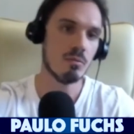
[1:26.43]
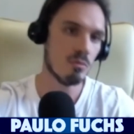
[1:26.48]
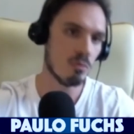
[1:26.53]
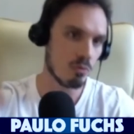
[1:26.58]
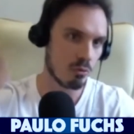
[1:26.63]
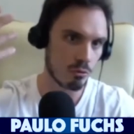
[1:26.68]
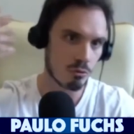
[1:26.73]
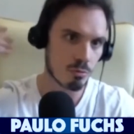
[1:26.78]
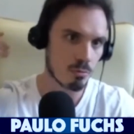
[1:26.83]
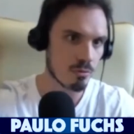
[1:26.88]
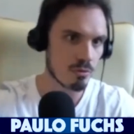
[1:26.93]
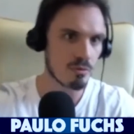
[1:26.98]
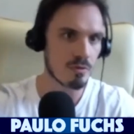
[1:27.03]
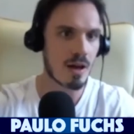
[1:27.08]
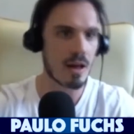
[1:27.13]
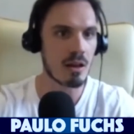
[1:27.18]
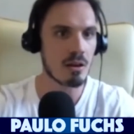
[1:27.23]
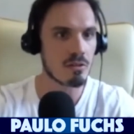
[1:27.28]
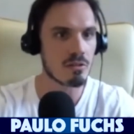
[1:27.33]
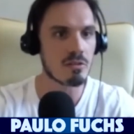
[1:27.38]
nos últimos
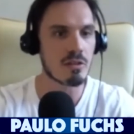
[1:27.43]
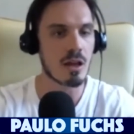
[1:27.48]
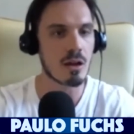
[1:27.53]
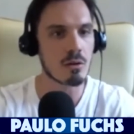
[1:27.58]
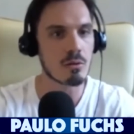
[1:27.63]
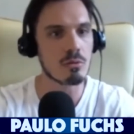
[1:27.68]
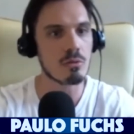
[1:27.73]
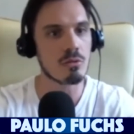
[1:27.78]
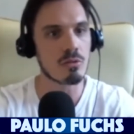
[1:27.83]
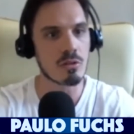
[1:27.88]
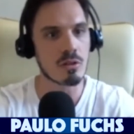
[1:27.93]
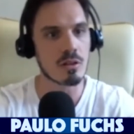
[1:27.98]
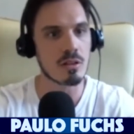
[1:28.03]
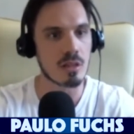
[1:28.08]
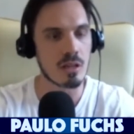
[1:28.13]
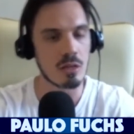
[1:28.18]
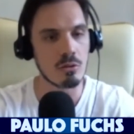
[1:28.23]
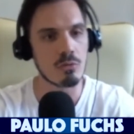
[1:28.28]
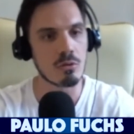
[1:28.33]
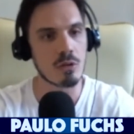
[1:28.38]
vários séculos
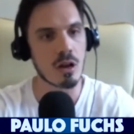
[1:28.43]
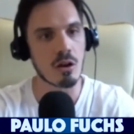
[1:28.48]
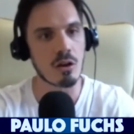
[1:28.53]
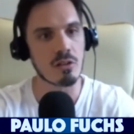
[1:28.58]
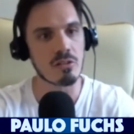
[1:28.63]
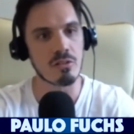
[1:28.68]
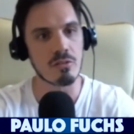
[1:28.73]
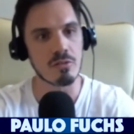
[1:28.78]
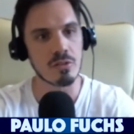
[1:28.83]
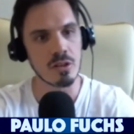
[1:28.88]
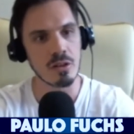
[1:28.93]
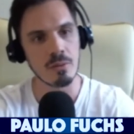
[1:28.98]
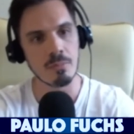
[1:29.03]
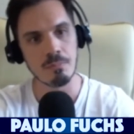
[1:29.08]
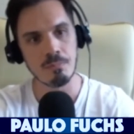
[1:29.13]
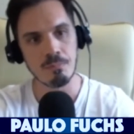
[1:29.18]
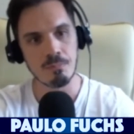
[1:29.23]
tanto na nossa vida?